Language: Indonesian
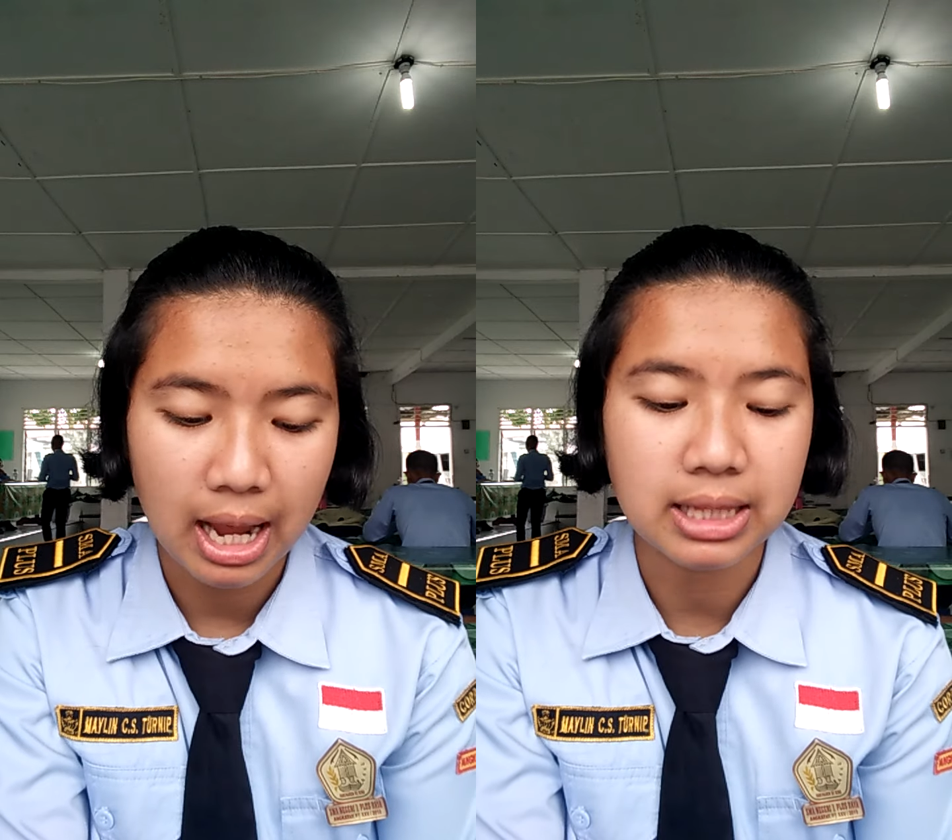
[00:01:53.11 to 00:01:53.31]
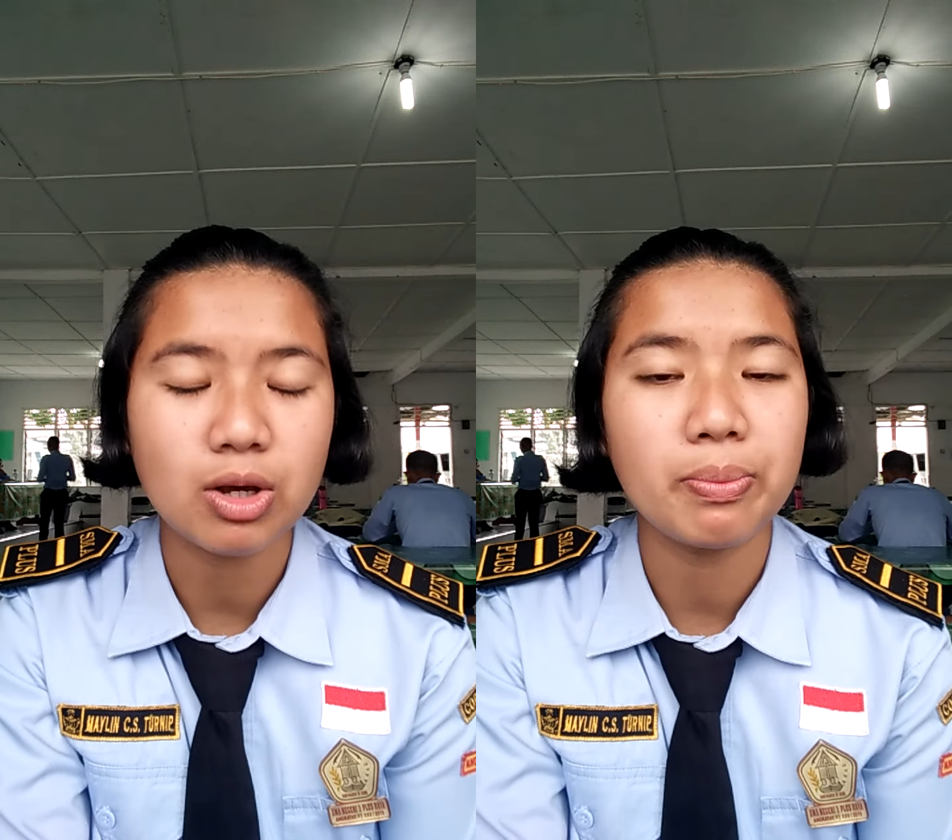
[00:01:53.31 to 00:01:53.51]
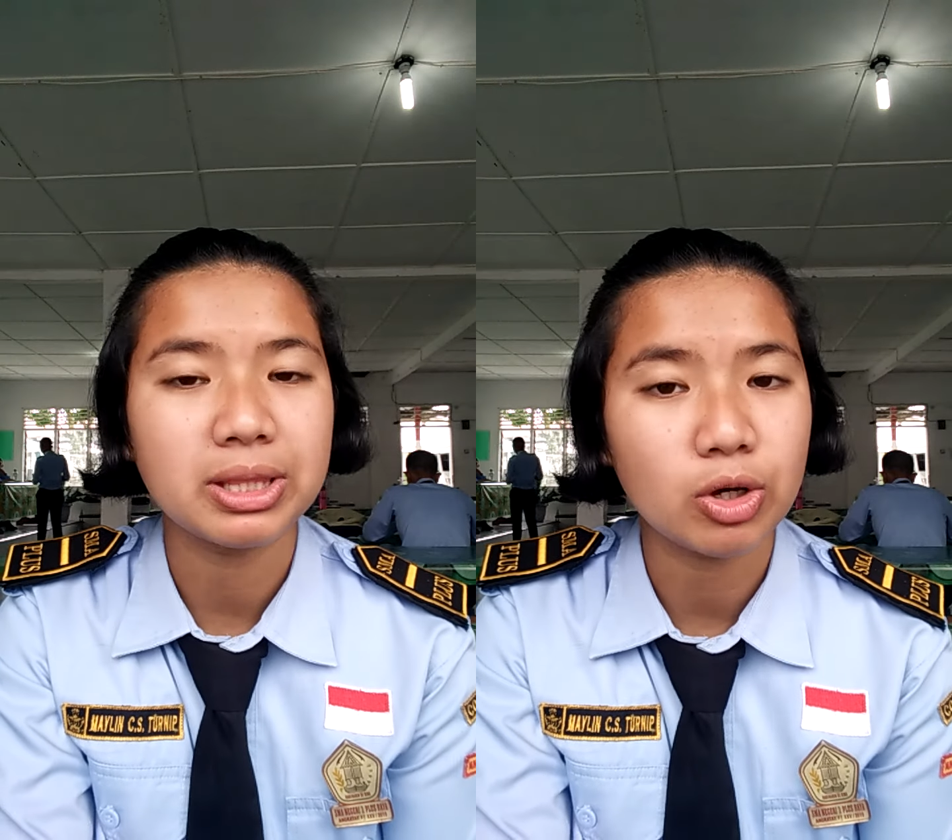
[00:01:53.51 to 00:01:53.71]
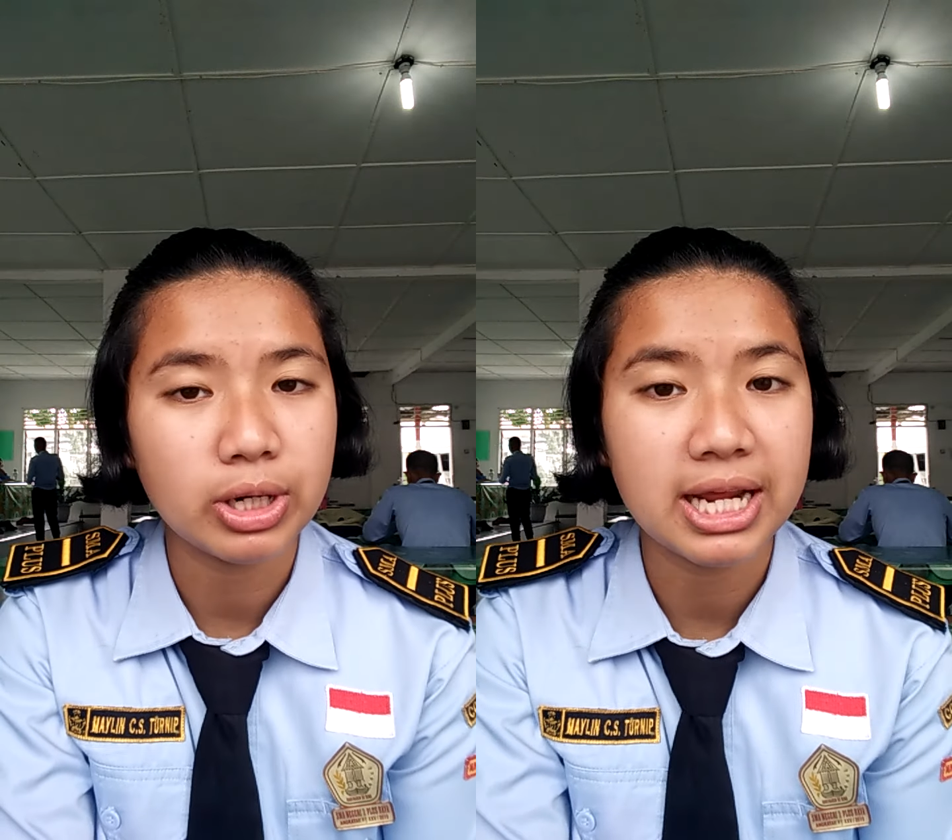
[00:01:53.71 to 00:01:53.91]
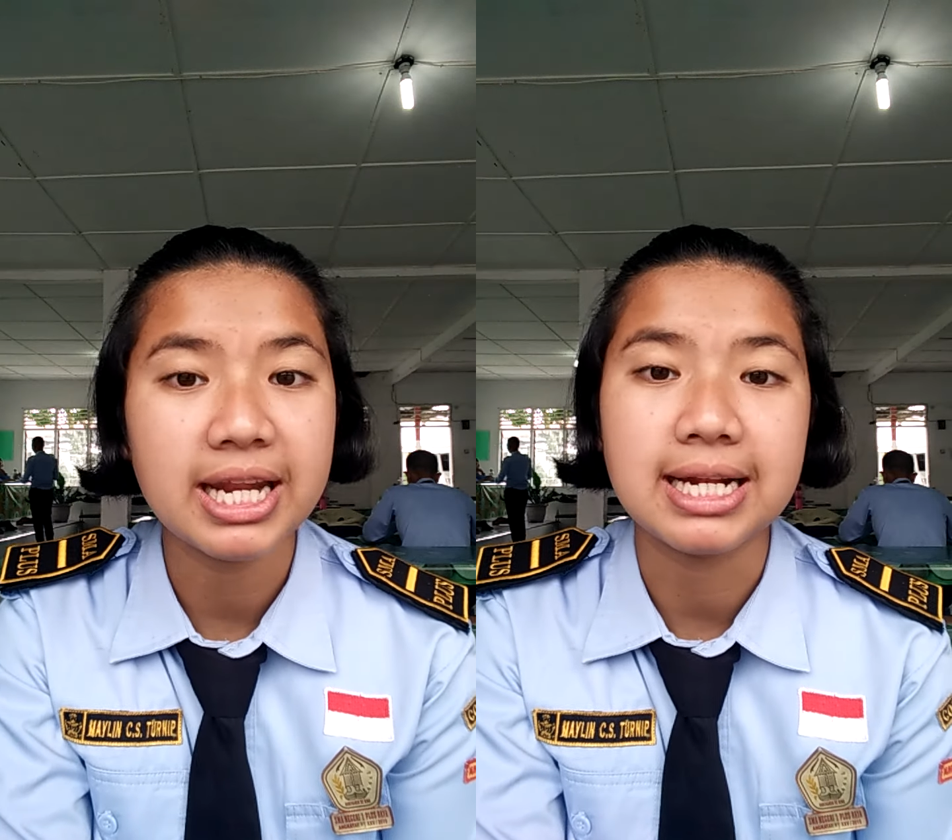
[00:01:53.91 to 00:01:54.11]
atau
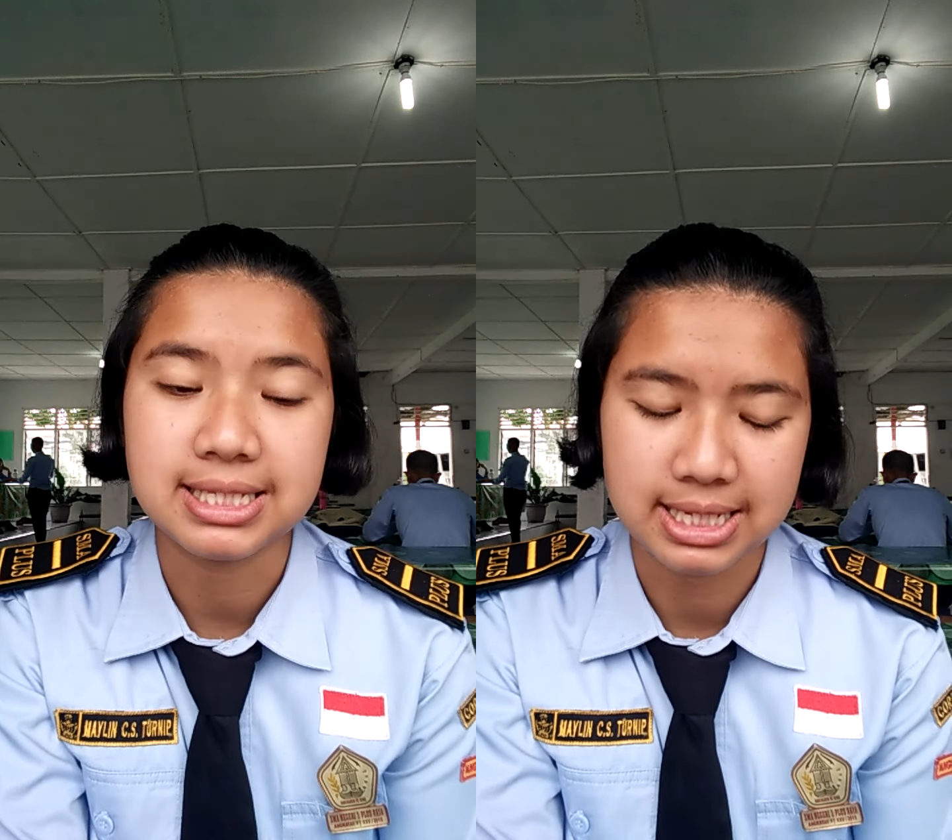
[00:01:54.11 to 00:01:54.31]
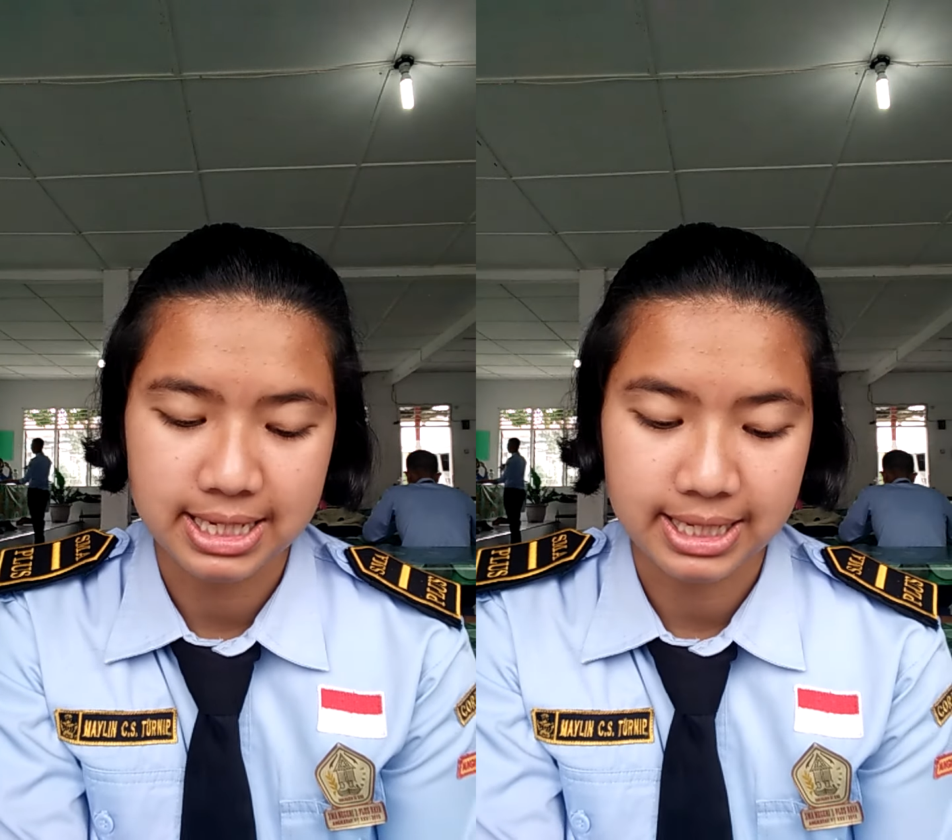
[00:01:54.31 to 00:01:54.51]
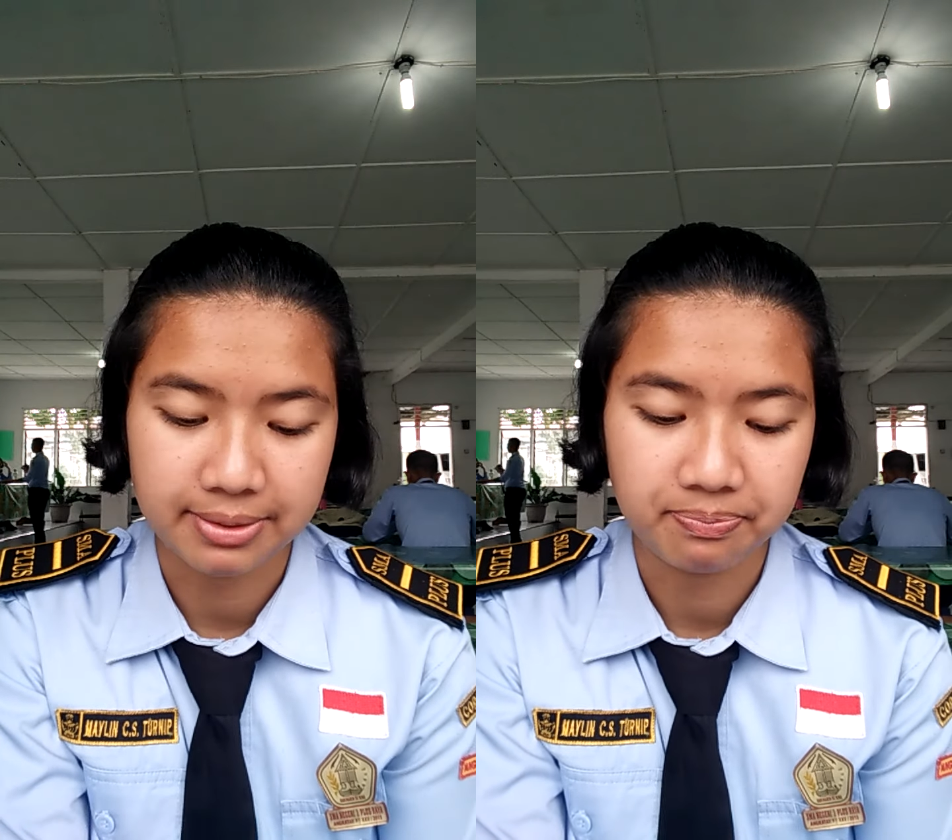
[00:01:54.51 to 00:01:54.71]
metode dan seni.